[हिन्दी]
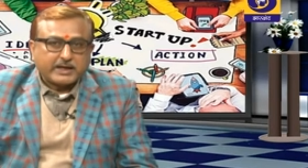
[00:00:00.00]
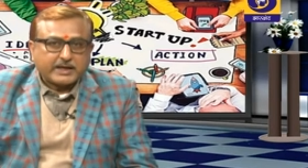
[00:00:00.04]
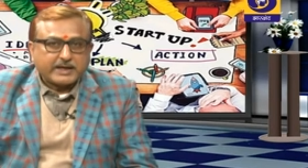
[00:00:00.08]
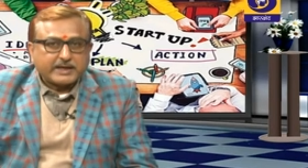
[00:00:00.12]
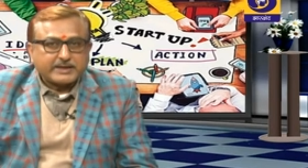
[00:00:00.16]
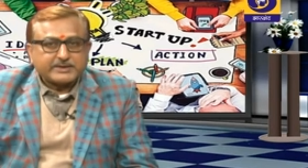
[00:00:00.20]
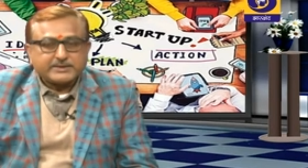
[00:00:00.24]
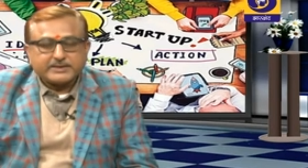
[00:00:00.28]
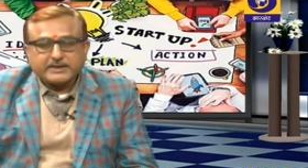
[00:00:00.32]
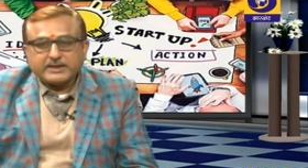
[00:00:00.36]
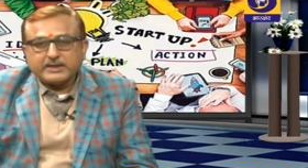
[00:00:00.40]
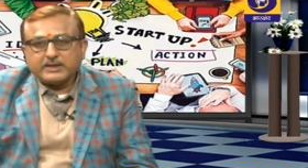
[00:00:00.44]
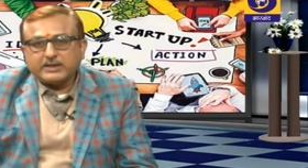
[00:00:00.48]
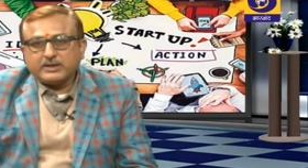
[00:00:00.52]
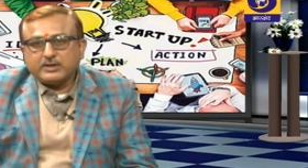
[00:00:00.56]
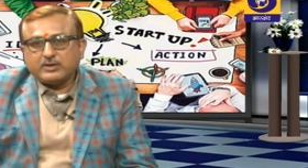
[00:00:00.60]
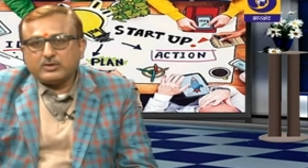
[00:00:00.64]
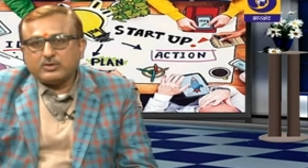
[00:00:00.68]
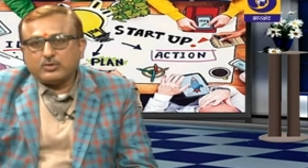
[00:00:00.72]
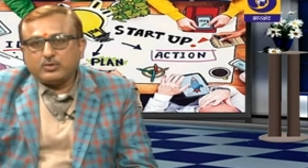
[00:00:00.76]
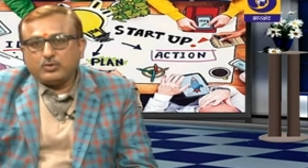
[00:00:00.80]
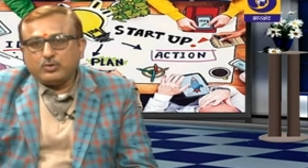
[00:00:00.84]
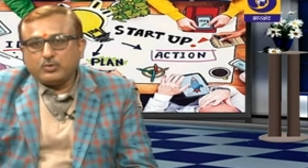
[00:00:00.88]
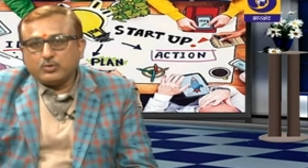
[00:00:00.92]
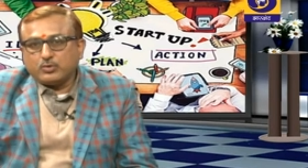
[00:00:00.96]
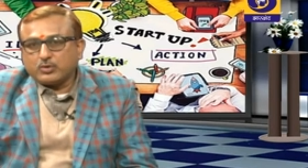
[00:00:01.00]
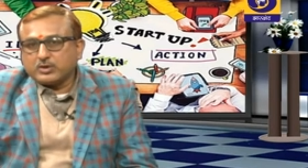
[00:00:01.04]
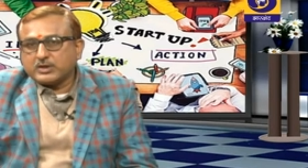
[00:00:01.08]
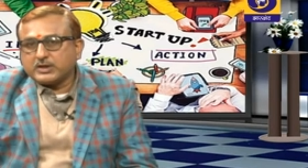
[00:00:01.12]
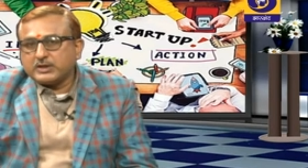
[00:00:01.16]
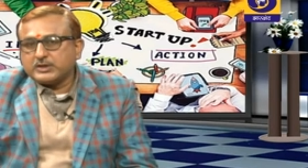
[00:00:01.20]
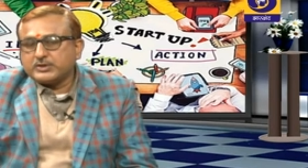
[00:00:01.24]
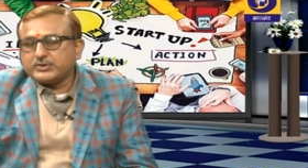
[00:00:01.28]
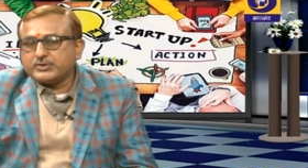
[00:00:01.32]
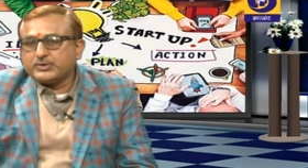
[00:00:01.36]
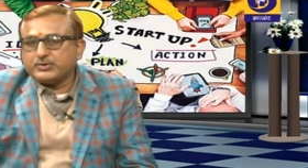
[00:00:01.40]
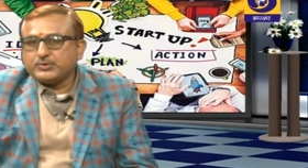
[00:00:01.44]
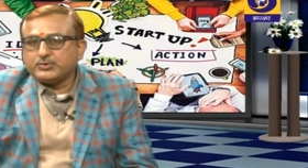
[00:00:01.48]
ऐसे ही
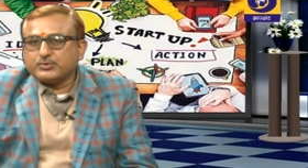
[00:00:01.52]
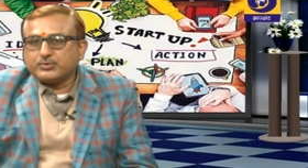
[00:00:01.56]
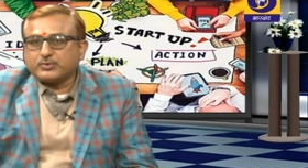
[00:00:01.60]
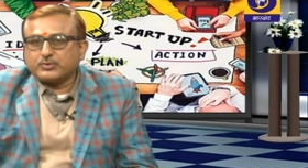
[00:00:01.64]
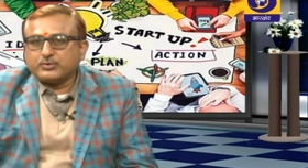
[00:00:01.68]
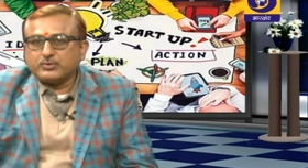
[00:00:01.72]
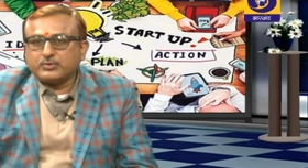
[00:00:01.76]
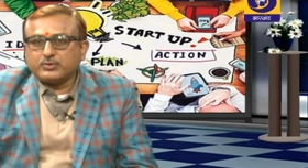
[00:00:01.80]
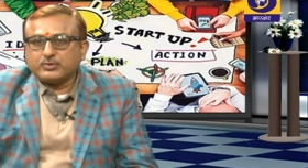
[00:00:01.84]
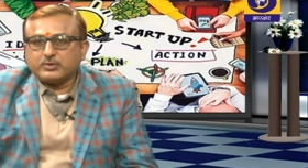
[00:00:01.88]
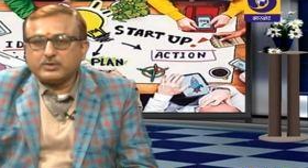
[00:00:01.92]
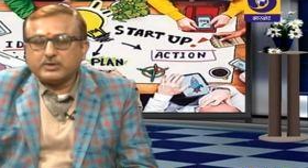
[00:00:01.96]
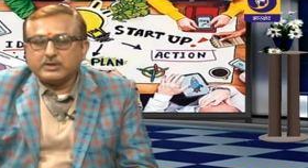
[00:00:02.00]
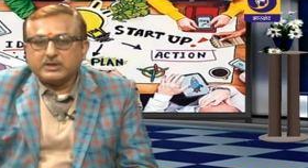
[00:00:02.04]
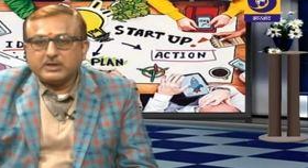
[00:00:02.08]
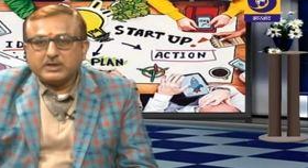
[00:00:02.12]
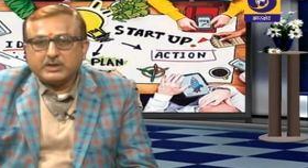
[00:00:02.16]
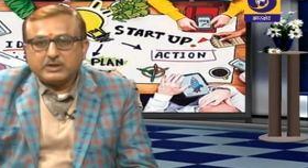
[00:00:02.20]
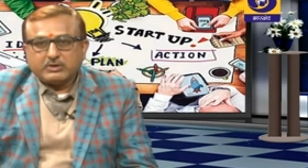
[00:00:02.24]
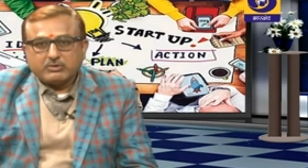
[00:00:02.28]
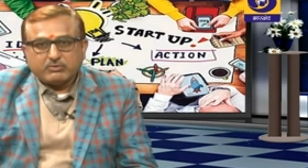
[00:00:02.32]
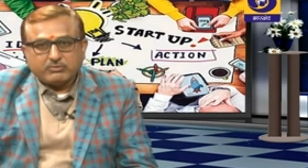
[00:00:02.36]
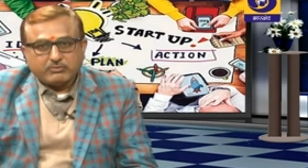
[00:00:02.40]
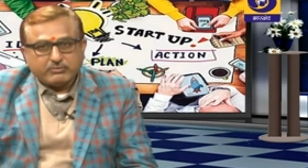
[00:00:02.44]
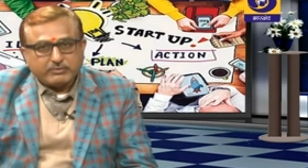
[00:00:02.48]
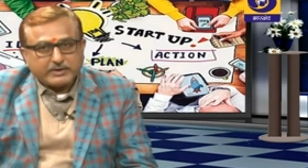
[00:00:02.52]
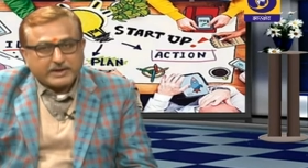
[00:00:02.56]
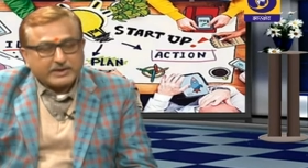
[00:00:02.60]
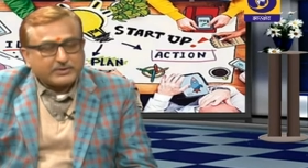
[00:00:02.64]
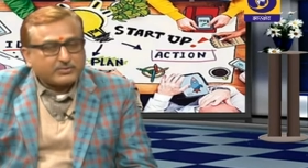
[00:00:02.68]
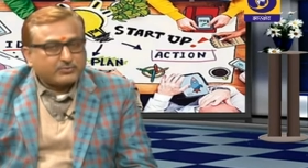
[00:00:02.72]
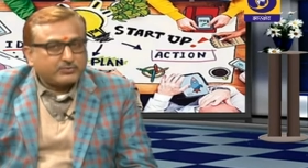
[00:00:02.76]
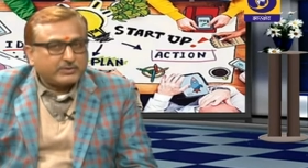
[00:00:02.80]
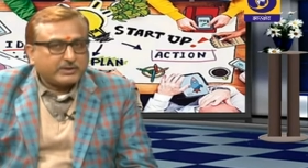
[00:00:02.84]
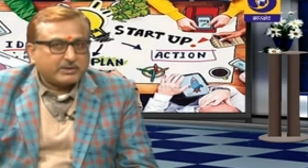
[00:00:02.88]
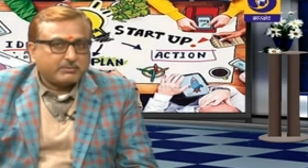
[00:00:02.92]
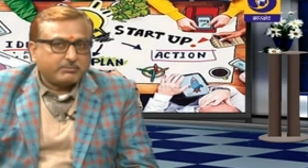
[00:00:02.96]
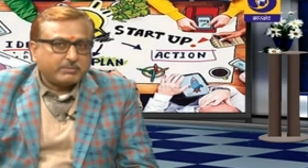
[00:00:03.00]
लोकल चीज़ों को
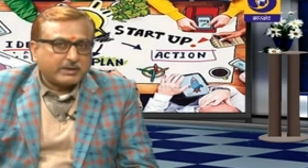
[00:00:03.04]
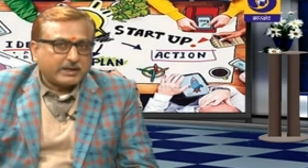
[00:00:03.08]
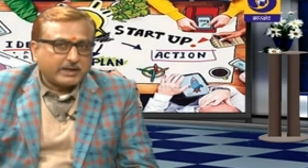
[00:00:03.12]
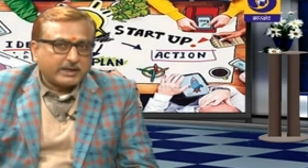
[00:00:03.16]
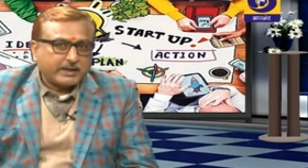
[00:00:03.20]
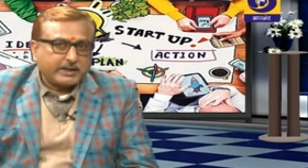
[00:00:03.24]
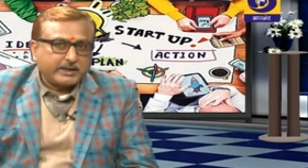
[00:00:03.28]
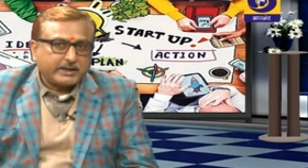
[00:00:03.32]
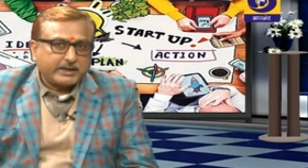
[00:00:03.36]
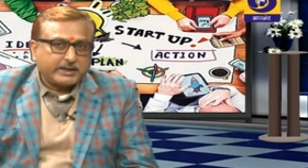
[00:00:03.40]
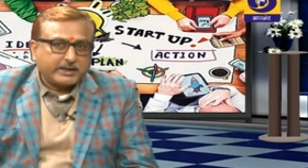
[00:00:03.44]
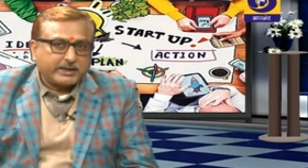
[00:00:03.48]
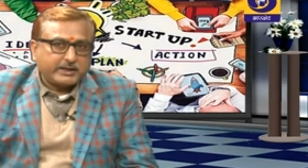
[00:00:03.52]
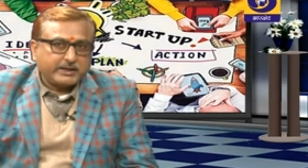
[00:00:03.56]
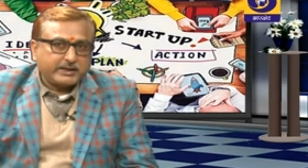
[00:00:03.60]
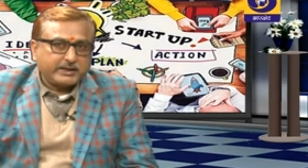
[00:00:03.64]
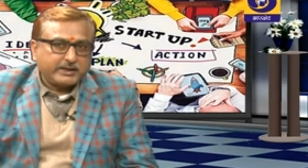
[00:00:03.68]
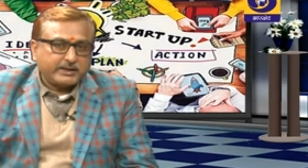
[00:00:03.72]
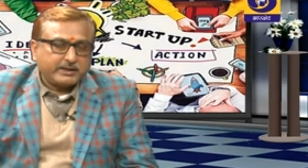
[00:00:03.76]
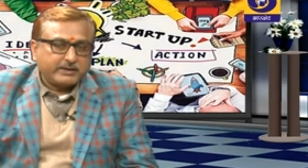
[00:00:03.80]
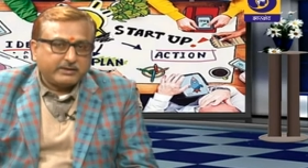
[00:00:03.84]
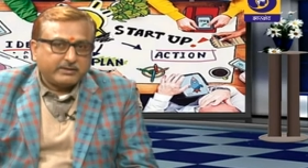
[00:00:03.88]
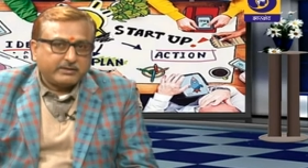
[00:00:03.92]
वैश्विक बनाने की